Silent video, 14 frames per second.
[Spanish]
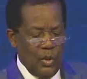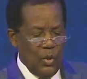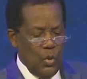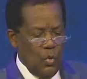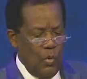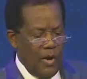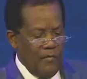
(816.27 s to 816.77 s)

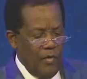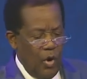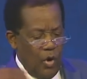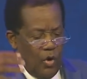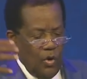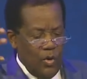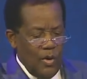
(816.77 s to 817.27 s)

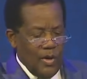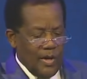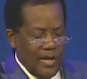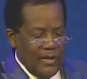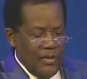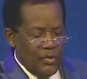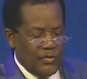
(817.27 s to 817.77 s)
nuevo
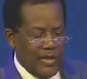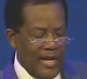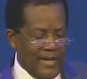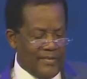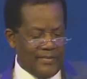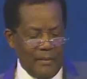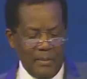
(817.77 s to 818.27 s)
que Dios
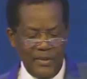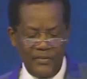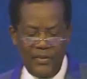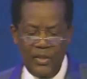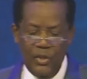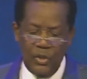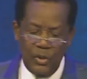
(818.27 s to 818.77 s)
ha
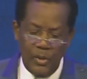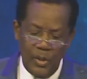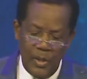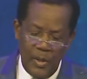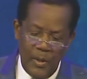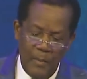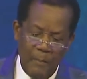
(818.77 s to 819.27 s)
establecido
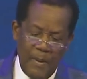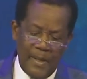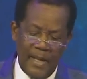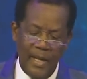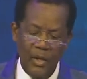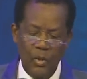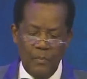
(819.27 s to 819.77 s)

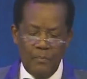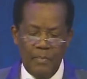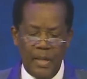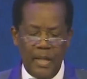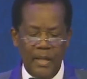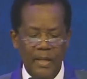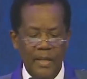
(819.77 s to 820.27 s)
para el
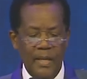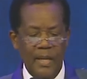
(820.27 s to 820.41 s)
hombre.